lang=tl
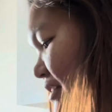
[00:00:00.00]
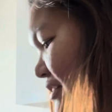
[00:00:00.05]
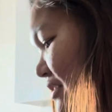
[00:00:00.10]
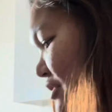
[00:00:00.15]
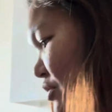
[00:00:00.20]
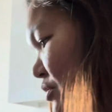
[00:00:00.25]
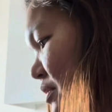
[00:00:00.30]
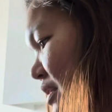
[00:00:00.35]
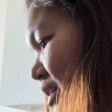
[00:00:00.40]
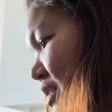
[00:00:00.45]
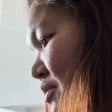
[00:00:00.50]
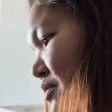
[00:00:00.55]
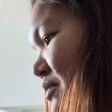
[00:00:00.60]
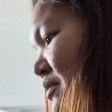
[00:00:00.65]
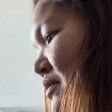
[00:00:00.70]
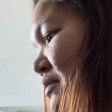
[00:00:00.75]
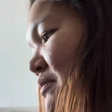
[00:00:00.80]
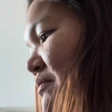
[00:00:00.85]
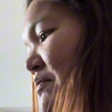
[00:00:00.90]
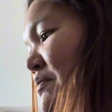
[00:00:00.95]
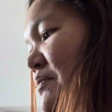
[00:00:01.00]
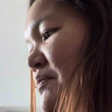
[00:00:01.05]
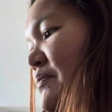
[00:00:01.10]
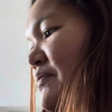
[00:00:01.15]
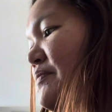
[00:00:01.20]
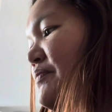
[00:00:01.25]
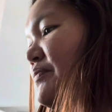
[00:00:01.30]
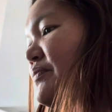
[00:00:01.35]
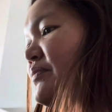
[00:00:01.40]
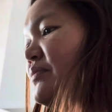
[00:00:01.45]
Ito na yung
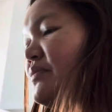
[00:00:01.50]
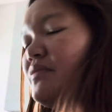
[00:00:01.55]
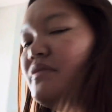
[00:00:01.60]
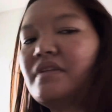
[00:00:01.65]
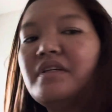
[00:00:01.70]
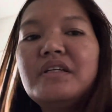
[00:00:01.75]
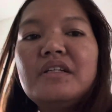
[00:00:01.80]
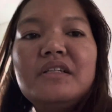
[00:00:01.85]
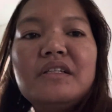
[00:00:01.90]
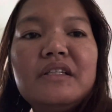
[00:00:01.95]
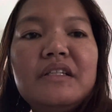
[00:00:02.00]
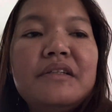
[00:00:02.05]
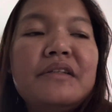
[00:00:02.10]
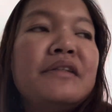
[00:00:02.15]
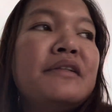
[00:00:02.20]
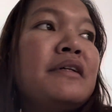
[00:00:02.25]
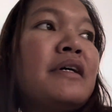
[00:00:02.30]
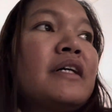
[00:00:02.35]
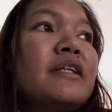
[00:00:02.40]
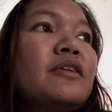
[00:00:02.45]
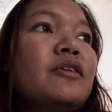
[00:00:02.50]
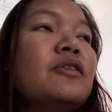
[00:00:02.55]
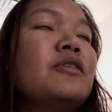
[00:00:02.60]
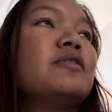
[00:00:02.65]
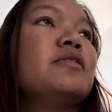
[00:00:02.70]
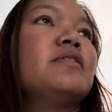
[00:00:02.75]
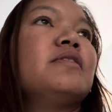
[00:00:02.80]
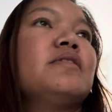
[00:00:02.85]
ano,